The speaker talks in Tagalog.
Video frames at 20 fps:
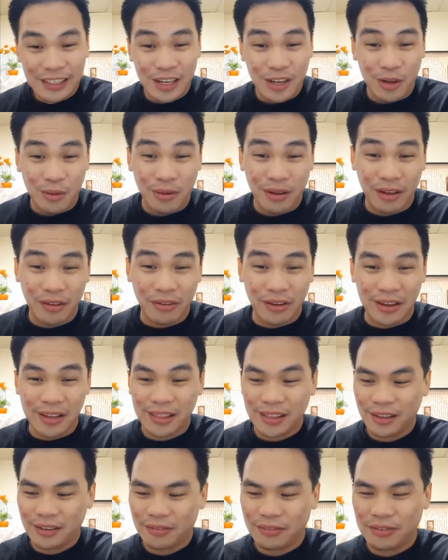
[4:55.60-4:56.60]
Sobrang
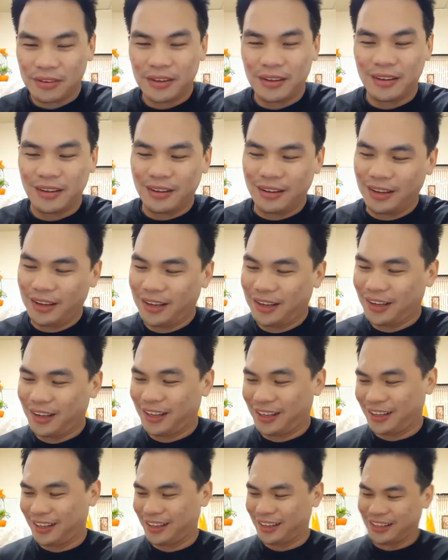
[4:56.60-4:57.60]
effective.
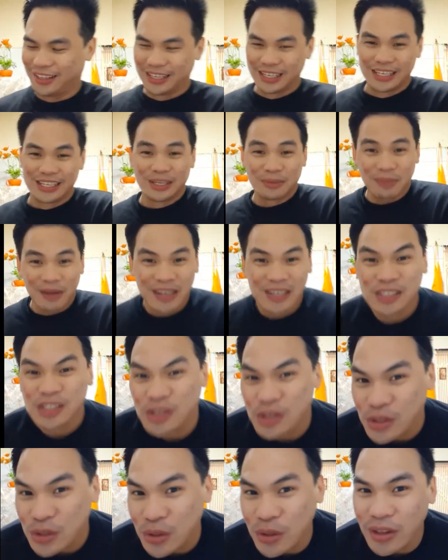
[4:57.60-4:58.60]
Parang
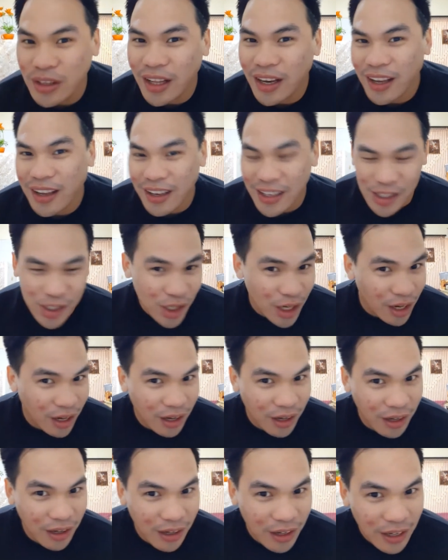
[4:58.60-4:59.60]
susunod talaga siya.
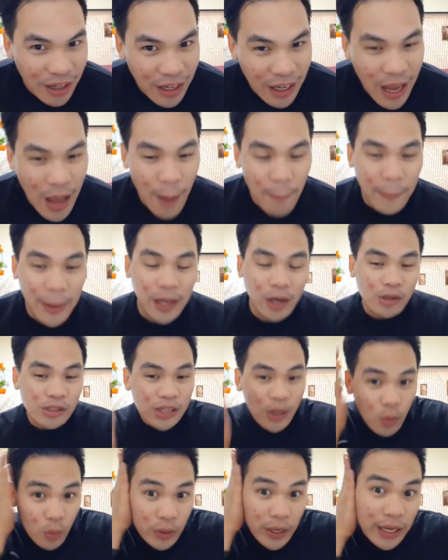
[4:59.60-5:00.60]
Pero
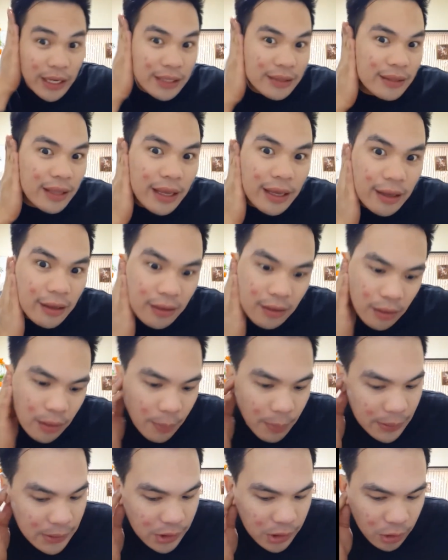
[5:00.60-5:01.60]
sa una hindi.
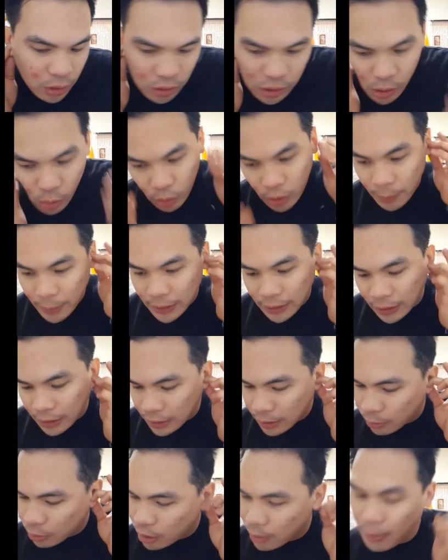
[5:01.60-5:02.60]
Napansin ko sa una pag
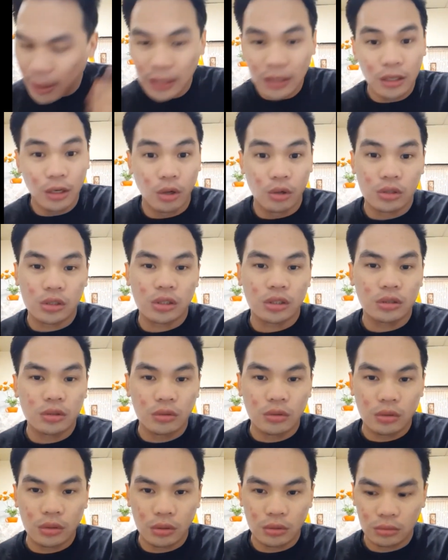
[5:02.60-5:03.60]
nilagyan mo na body lotion
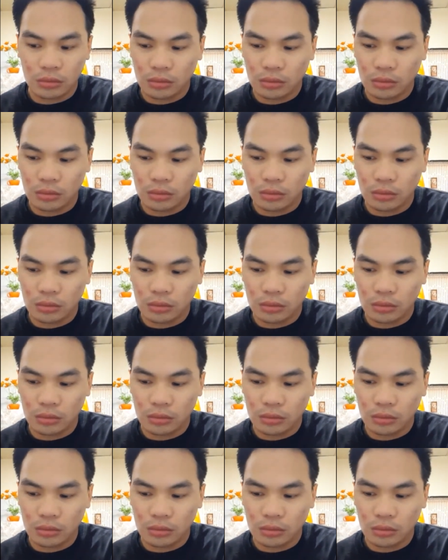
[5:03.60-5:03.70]
yung